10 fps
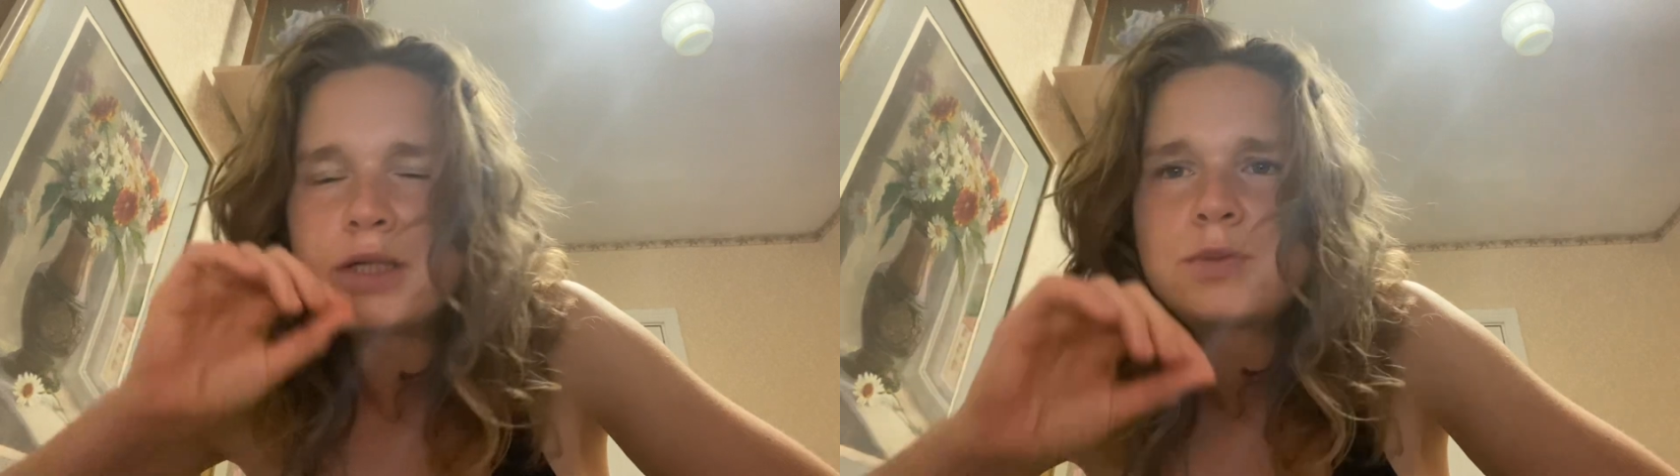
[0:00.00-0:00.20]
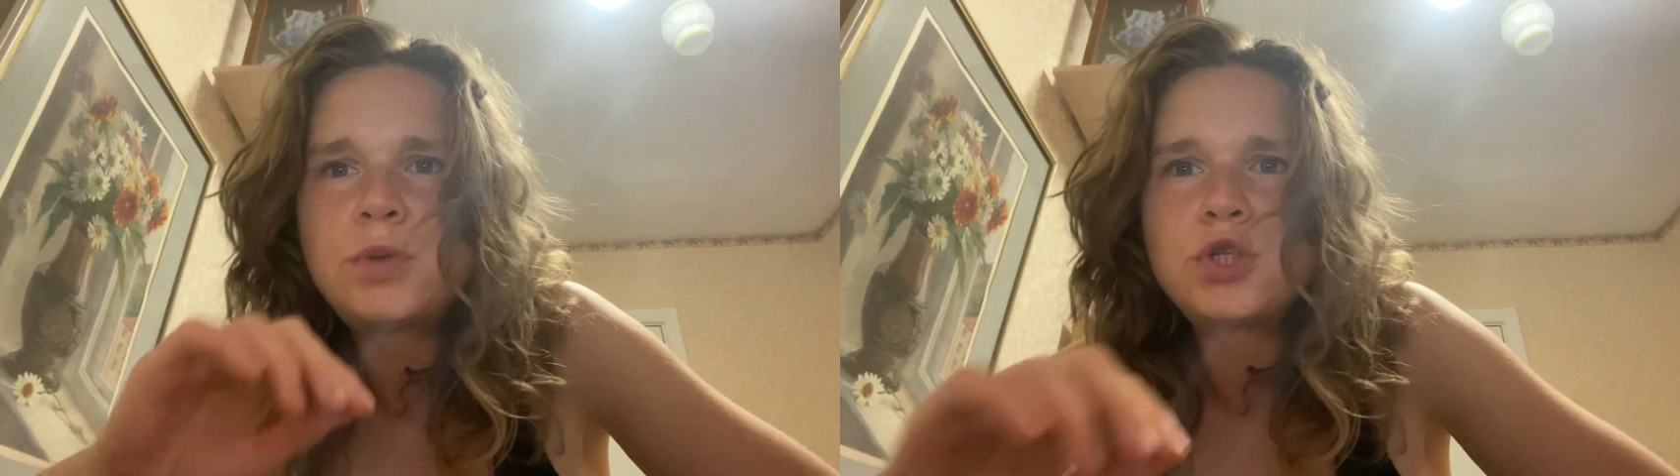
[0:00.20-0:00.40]

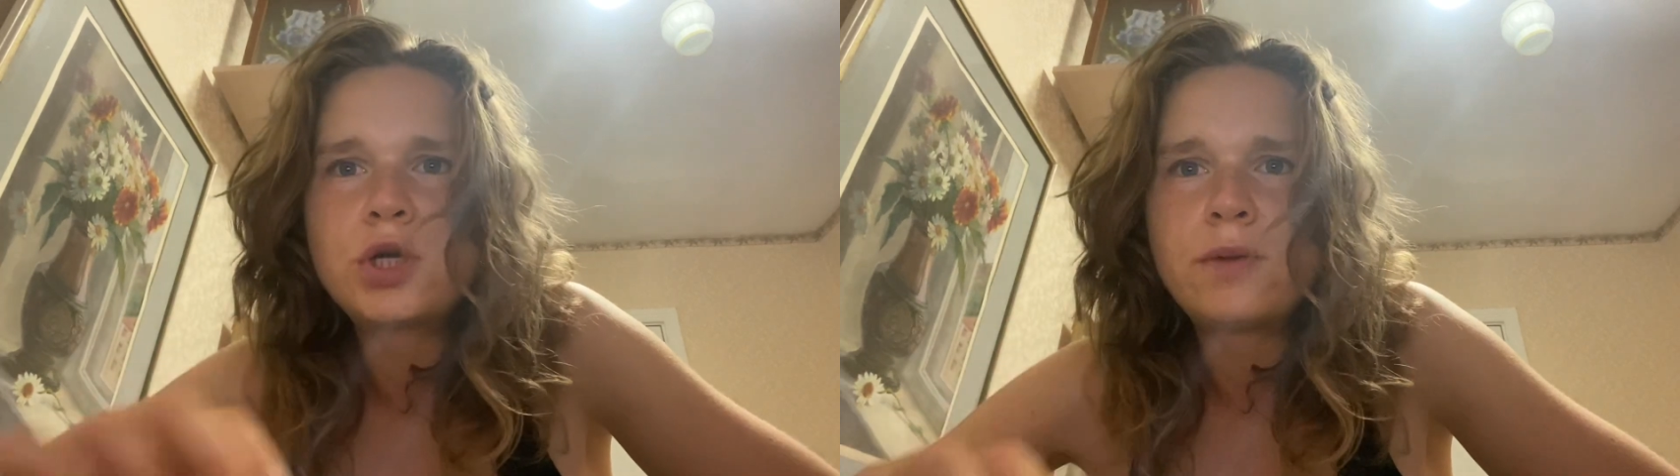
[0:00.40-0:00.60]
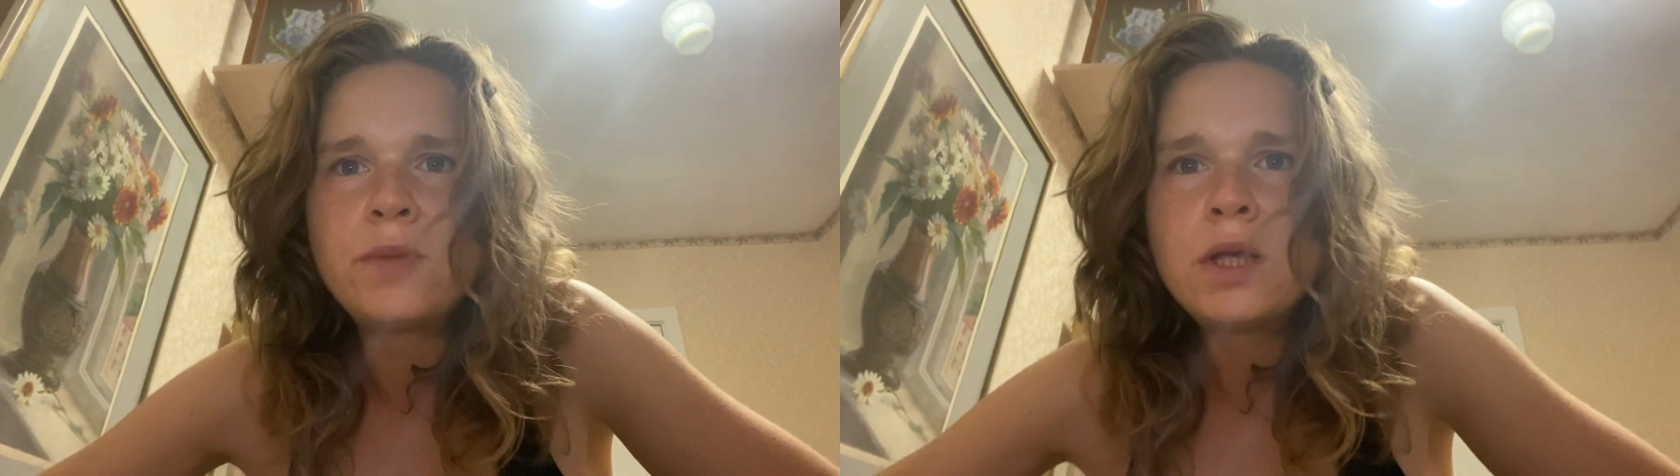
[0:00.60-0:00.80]

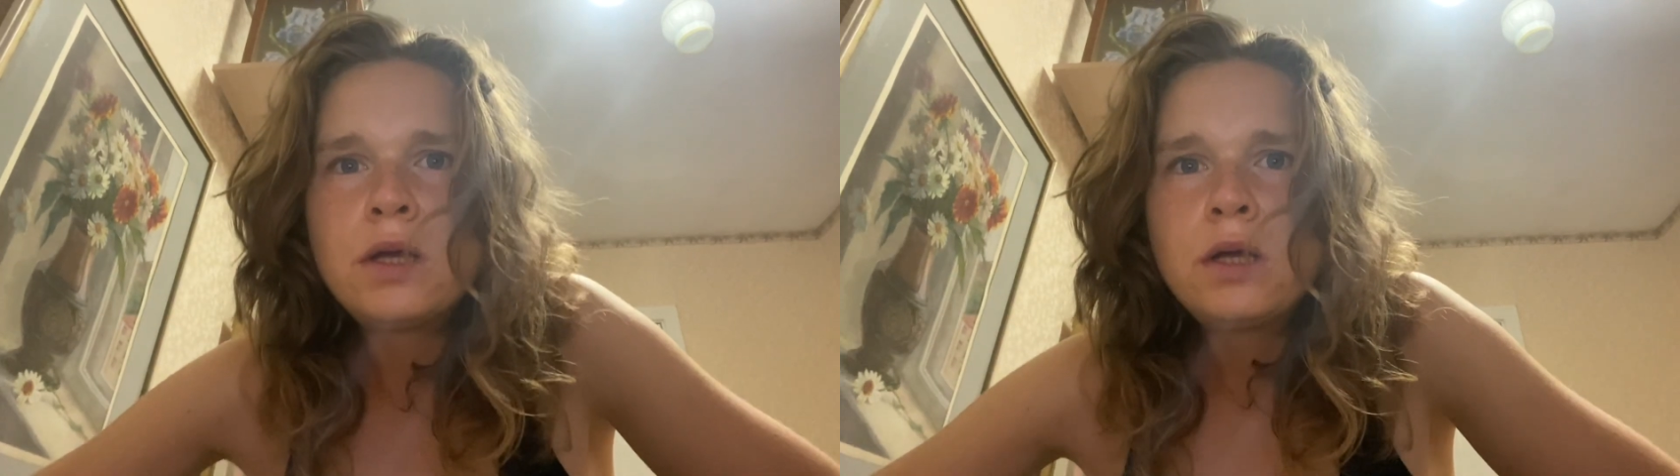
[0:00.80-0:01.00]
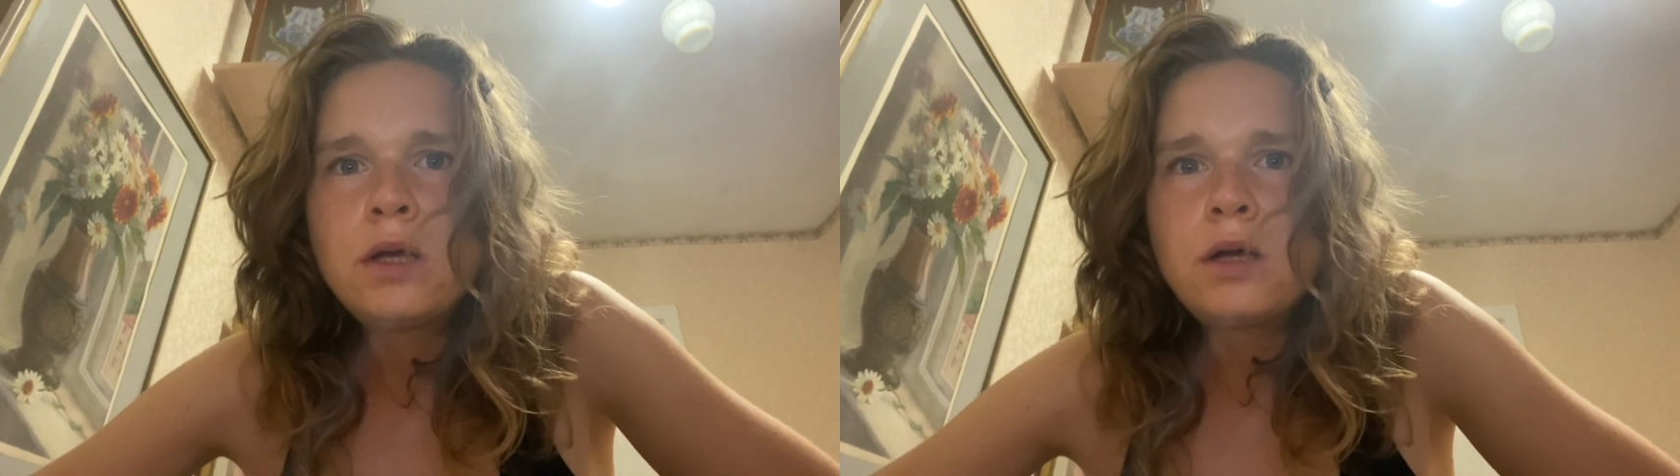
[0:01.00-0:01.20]
спичка.
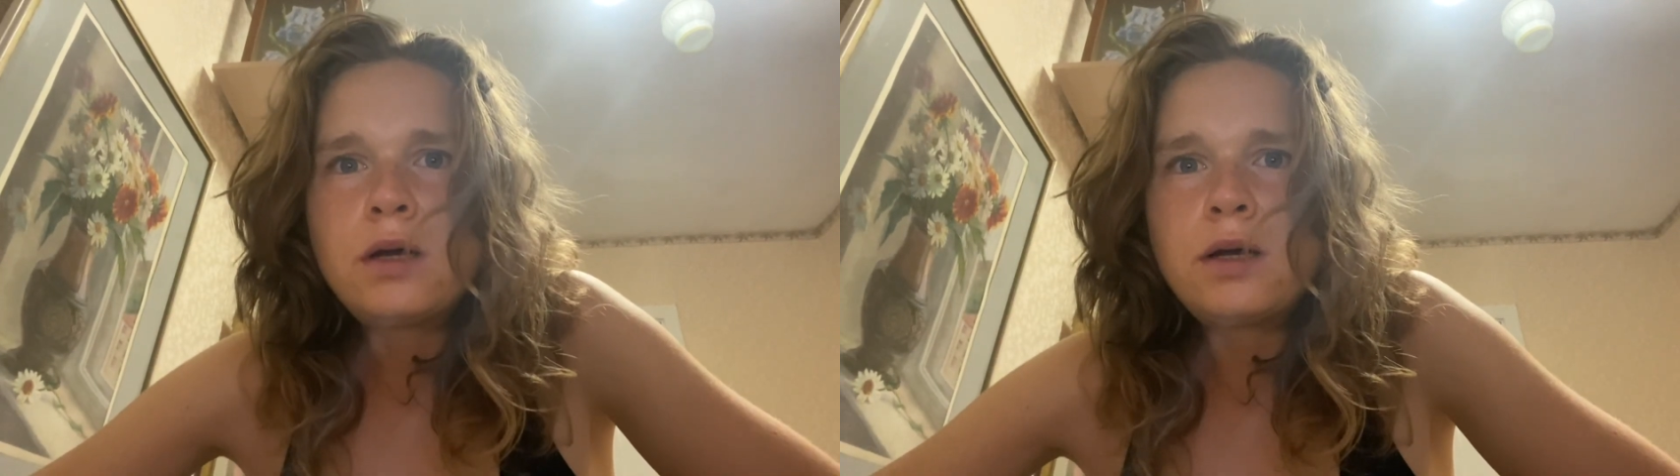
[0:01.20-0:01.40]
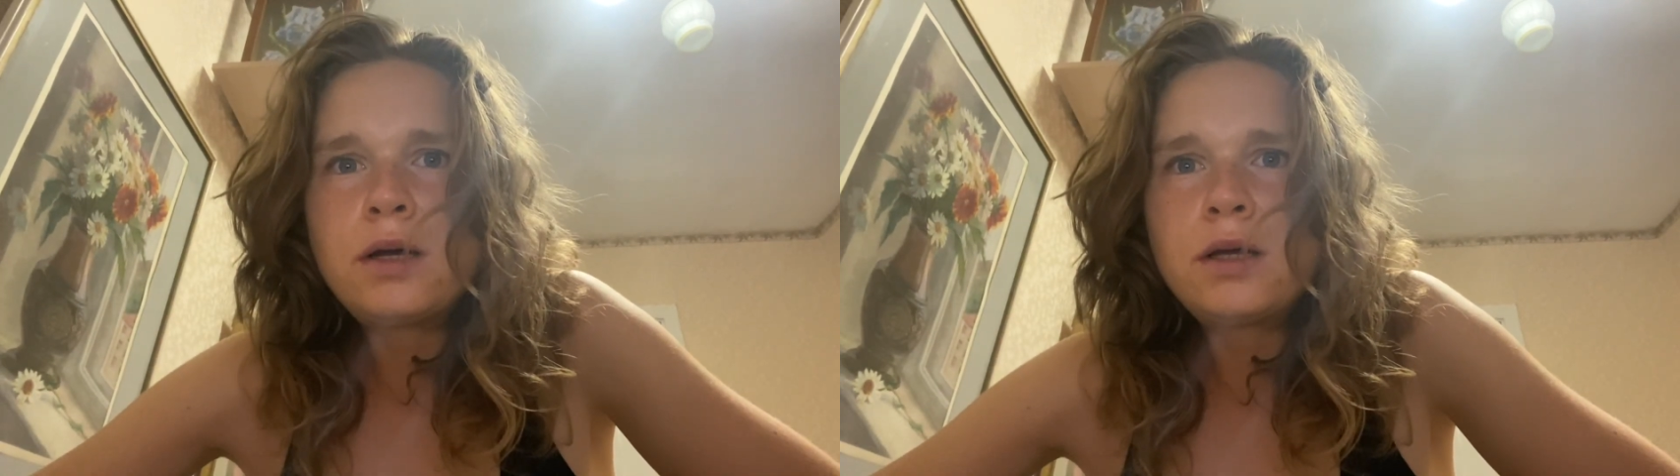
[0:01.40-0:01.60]

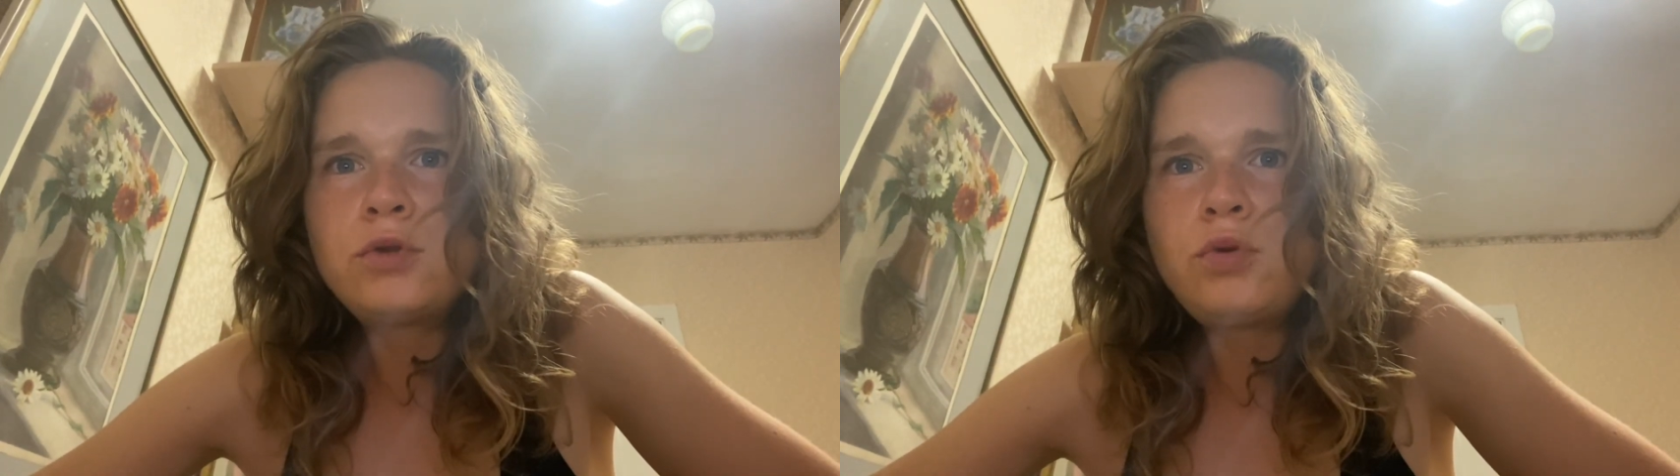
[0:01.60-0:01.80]
А,